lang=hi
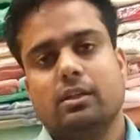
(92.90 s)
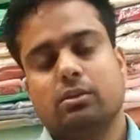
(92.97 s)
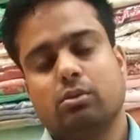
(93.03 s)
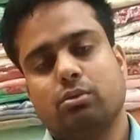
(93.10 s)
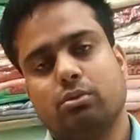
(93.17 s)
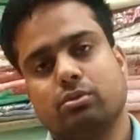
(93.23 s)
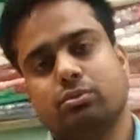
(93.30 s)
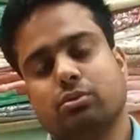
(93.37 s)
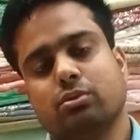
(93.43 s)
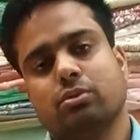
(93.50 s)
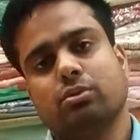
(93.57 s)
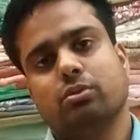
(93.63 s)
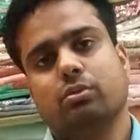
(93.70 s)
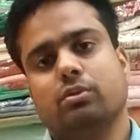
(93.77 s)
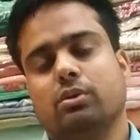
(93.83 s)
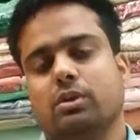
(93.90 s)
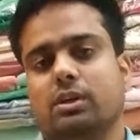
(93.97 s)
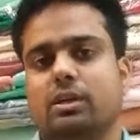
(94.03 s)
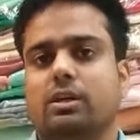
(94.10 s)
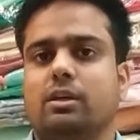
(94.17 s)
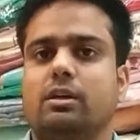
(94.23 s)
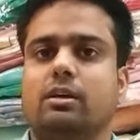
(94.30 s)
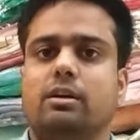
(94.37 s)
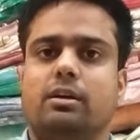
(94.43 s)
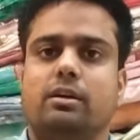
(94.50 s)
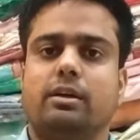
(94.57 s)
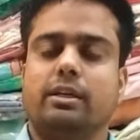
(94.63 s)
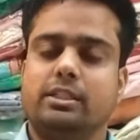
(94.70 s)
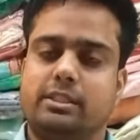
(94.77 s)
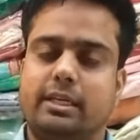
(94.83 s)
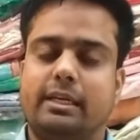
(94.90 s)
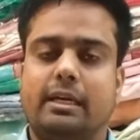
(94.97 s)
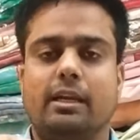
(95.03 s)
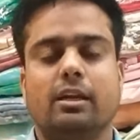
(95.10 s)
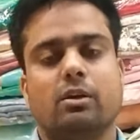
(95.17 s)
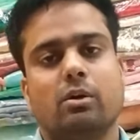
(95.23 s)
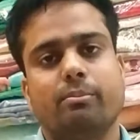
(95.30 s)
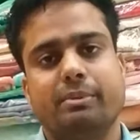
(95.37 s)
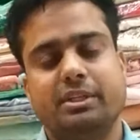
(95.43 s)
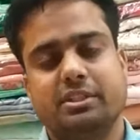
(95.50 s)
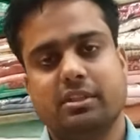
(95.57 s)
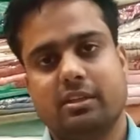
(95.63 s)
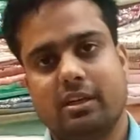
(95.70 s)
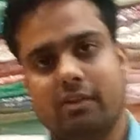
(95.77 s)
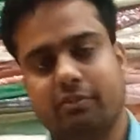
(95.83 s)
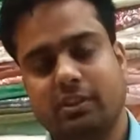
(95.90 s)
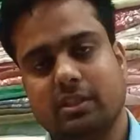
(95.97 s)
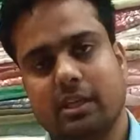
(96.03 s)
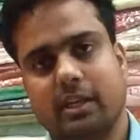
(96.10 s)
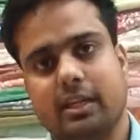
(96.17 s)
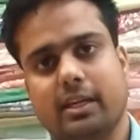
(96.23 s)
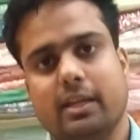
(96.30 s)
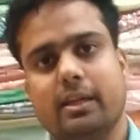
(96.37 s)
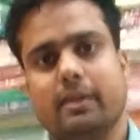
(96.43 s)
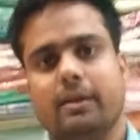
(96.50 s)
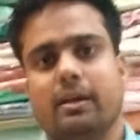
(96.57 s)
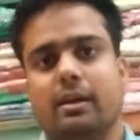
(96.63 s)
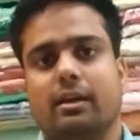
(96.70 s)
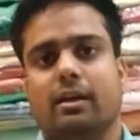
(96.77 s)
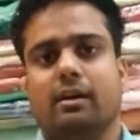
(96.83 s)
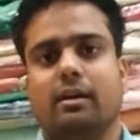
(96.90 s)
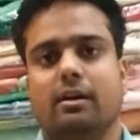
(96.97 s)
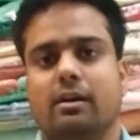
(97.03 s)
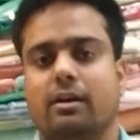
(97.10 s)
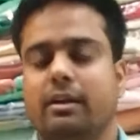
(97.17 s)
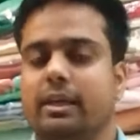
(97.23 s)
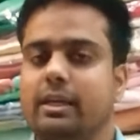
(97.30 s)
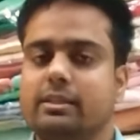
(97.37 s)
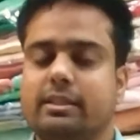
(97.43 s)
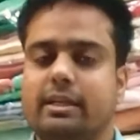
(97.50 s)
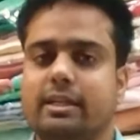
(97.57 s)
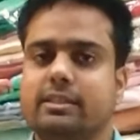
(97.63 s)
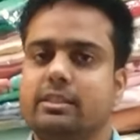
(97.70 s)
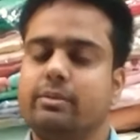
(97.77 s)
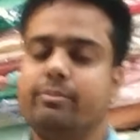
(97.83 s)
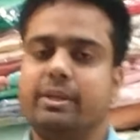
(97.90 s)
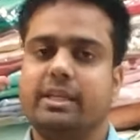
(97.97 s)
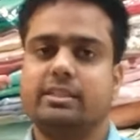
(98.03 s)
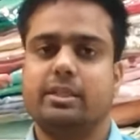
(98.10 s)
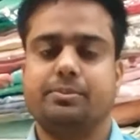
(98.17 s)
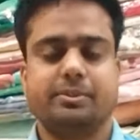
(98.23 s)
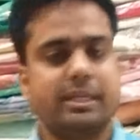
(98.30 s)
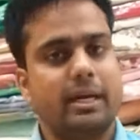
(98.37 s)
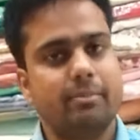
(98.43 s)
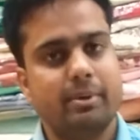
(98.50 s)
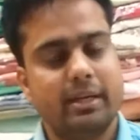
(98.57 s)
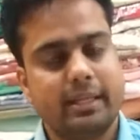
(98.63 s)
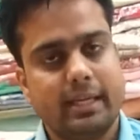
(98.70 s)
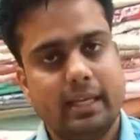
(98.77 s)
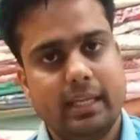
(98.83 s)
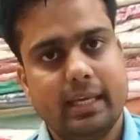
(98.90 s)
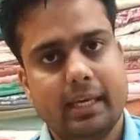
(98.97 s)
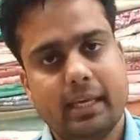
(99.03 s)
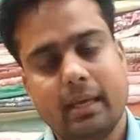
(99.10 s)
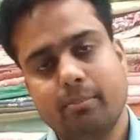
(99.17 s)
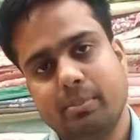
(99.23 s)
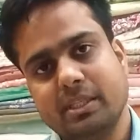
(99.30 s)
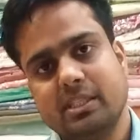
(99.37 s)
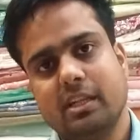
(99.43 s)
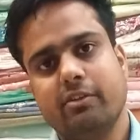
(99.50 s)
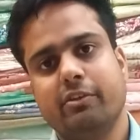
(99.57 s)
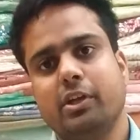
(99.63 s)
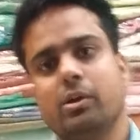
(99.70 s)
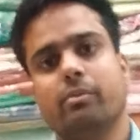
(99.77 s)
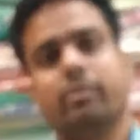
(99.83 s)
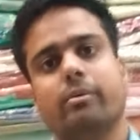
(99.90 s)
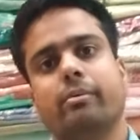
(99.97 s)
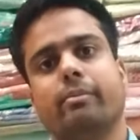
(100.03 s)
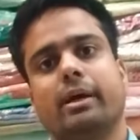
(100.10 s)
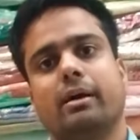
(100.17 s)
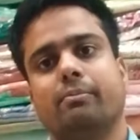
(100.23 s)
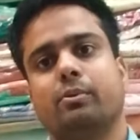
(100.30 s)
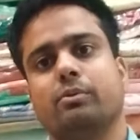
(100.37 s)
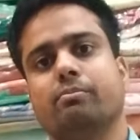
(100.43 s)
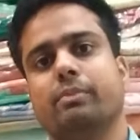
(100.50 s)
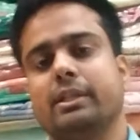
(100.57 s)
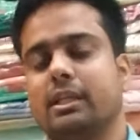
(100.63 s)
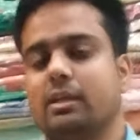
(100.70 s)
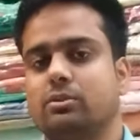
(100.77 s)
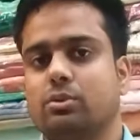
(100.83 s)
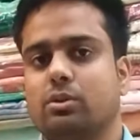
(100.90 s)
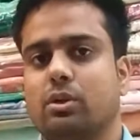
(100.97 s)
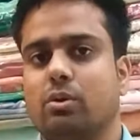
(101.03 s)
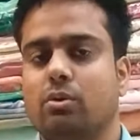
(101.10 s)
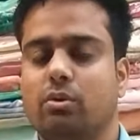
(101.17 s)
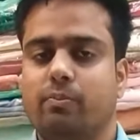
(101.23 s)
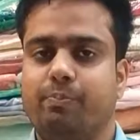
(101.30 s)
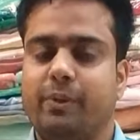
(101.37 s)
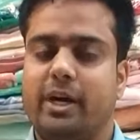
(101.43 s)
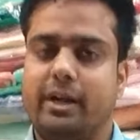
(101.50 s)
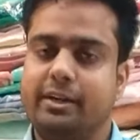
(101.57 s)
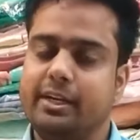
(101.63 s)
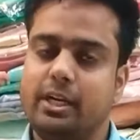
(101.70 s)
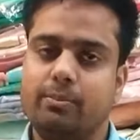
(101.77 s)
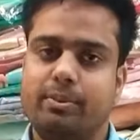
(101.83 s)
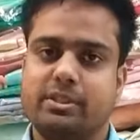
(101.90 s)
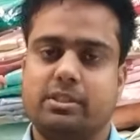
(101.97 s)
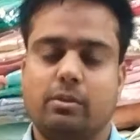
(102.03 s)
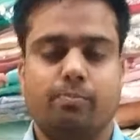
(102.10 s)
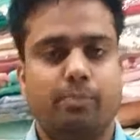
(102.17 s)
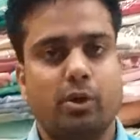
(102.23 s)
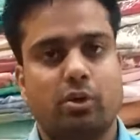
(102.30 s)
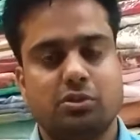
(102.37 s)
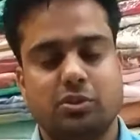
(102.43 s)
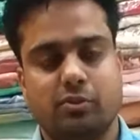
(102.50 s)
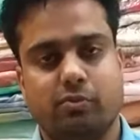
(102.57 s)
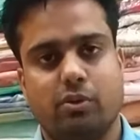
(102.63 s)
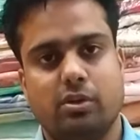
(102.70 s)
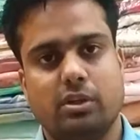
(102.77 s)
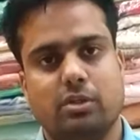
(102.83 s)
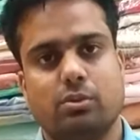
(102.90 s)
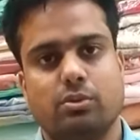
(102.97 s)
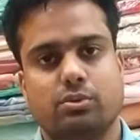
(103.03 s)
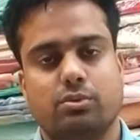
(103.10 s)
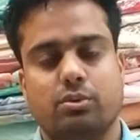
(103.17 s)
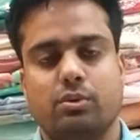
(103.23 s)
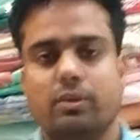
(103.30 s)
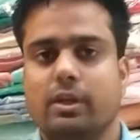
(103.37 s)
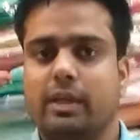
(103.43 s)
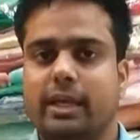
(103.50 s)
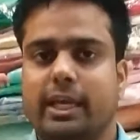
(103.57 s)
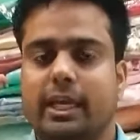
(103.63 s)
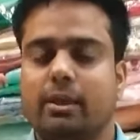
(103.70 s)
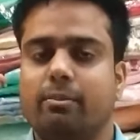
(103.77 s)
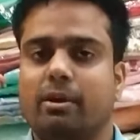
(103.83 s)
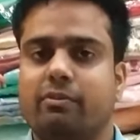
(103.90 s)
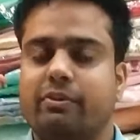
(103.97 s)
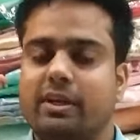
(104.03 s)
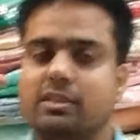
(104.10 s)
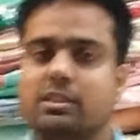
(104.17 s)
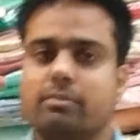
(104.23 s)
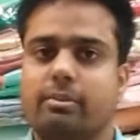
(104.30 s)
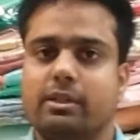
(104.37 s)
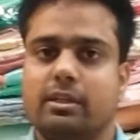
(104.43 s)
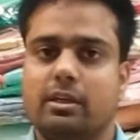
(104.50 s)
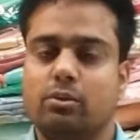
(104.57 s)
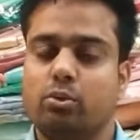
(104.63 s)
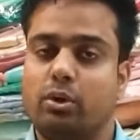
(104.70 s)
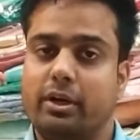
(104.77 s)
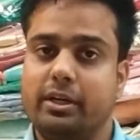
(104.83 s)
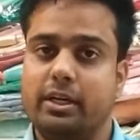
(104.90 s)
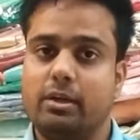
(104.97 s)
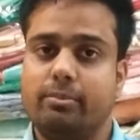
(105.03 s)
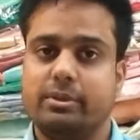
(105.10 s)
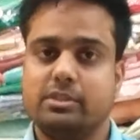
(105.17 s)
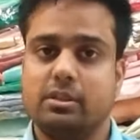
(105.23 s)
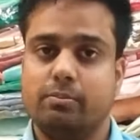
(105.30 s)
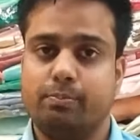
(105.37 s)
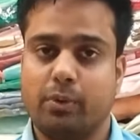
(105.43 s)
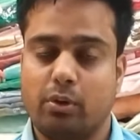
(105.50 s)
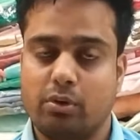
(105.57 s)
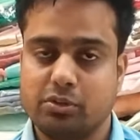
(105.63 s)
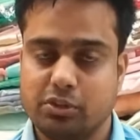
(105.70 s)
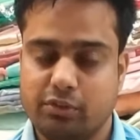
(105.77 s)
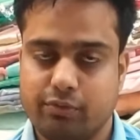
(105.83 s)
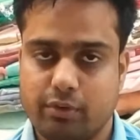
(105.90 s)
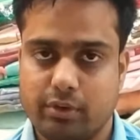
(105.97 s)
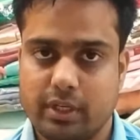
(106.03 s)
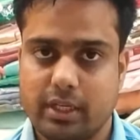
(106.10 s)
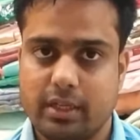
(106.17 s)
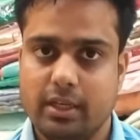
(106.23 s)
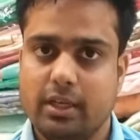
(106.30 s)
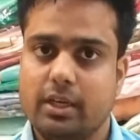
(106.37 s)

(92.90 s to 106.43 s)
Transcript: तो दोस्तों आ, इसके कलर कॉम्बिनेशन काफी सारे हैं ये साड़ी सिर्फ मेरे सब्सक्राइबर के लिए ही है पिछले वीडियो में भी मैं आपको बता चुका हूँ हंड्रेड परसेंट प्योर शिफोन है दोस्तों एक बार फिर से बता दू हंड्रेड परसेंट प्योर शिफोन है